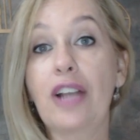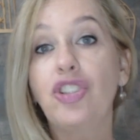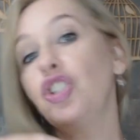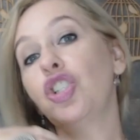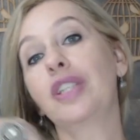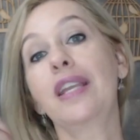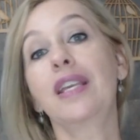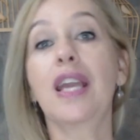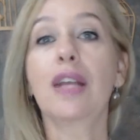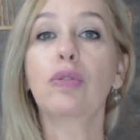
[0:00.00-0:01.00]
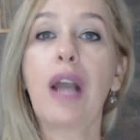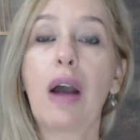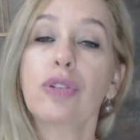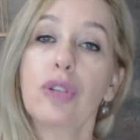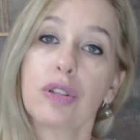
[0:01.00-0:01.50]
a gente tem que
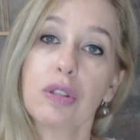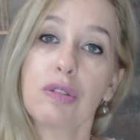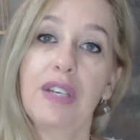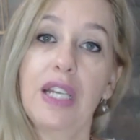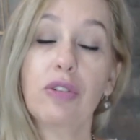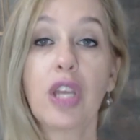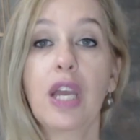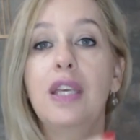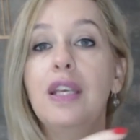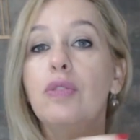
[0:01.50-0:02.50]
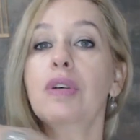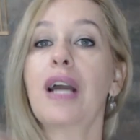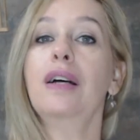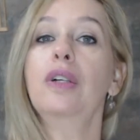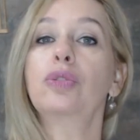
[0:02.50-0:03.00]
educar os nossos filhos e
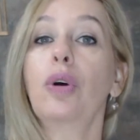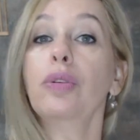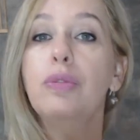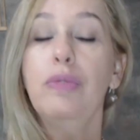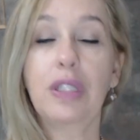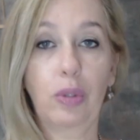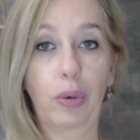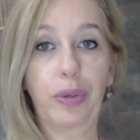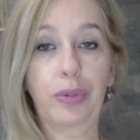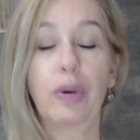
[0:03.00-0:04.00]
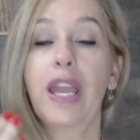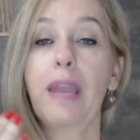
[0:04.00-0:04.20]
educar todo o entorno.